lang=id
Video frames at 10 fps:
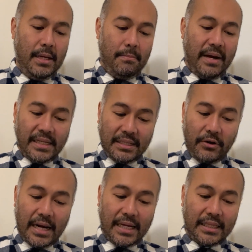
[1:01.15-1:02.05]
Mari
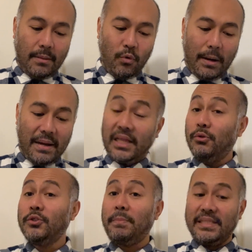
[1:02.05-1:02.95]
saudara kita buka
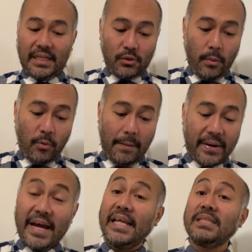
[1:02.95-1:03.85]
Matius pasal 28 ayat